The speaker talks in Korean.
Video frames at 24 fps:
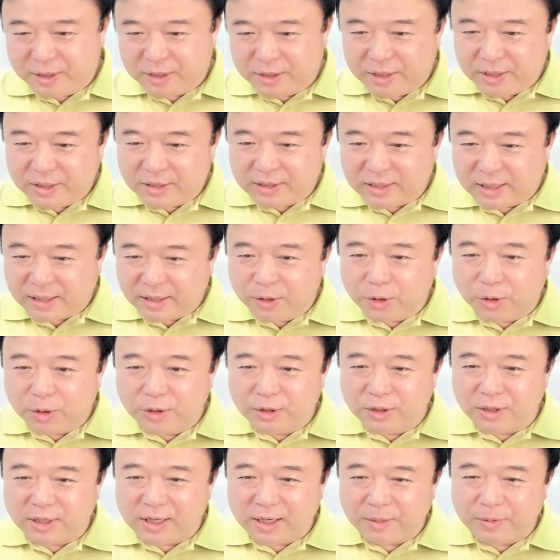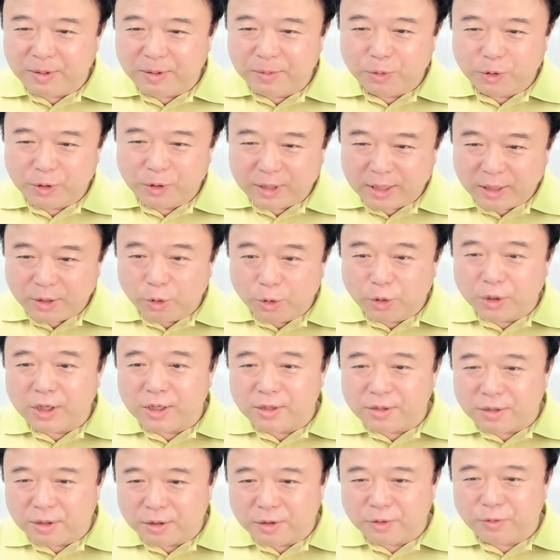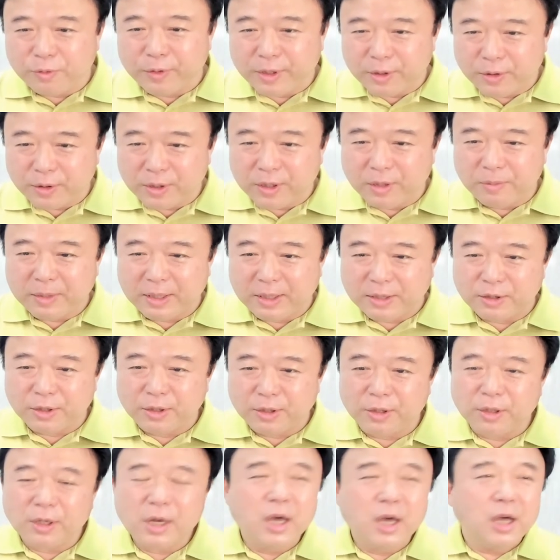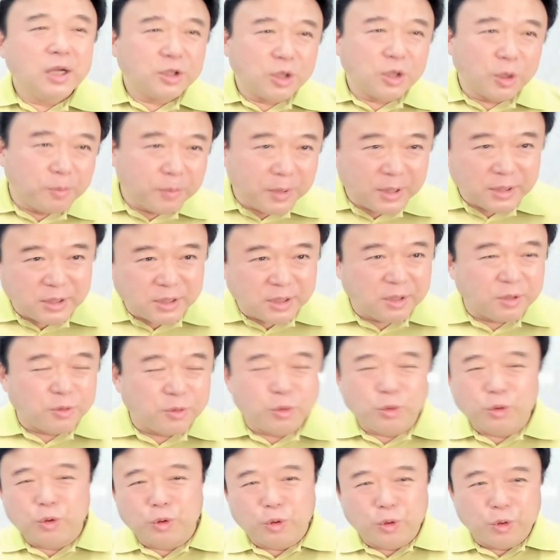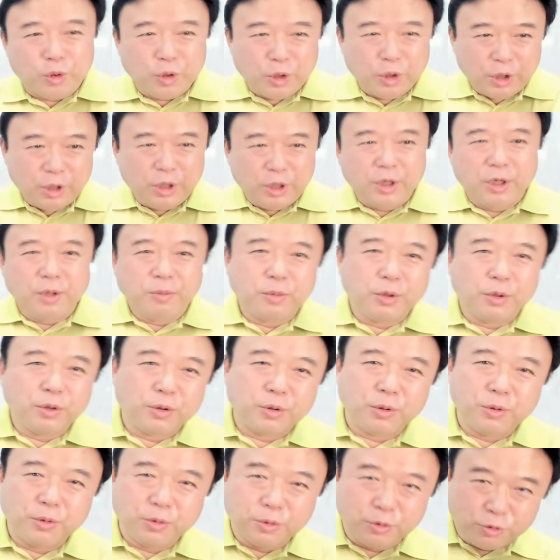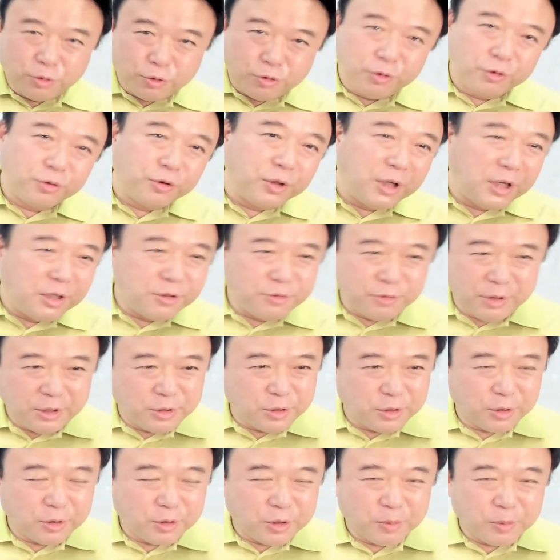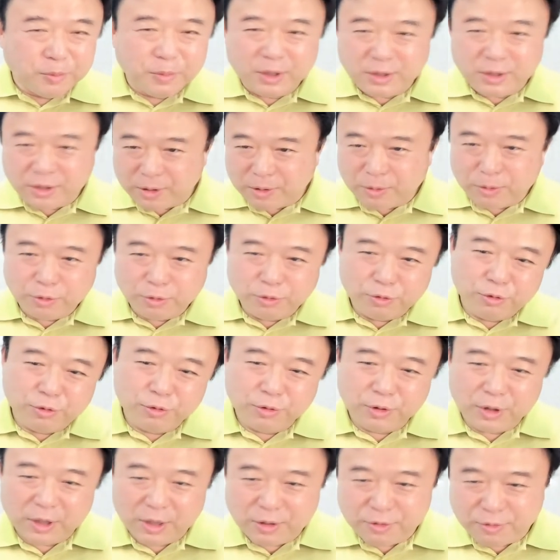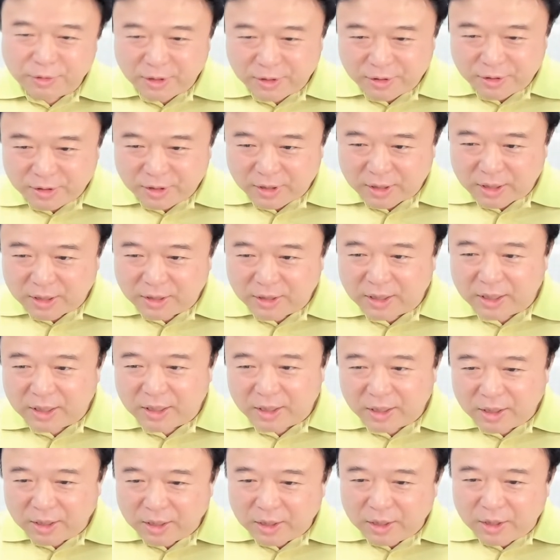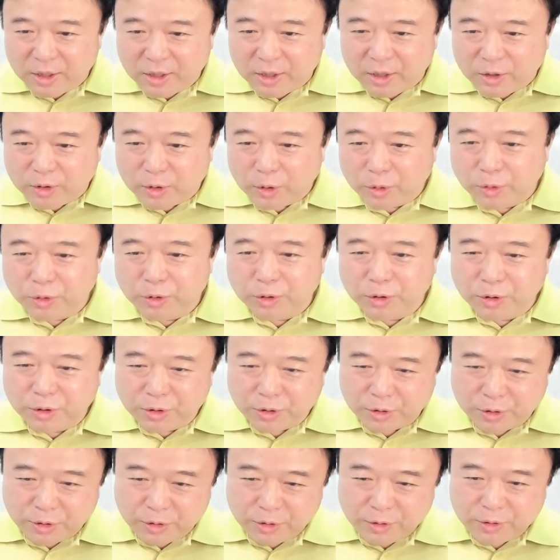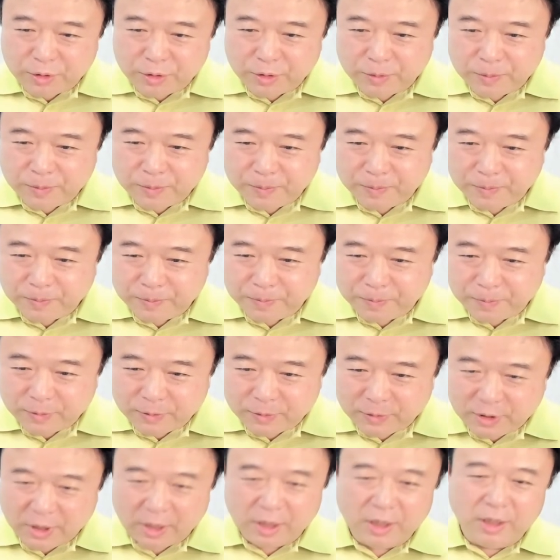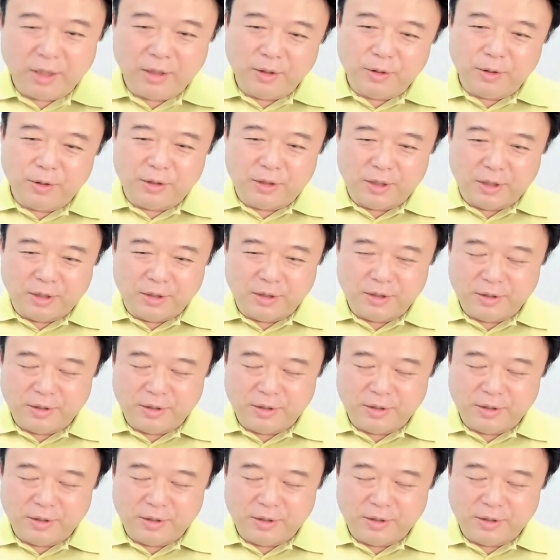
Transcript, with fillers: 자, 이거는 답이 뭘까? 여기서는 웨어가 맞아요. 청바지 입고 보통 출근할 수 있죠. 청바지 입고 출근할 수 있으니. 근데 너는 자, 이럴 때는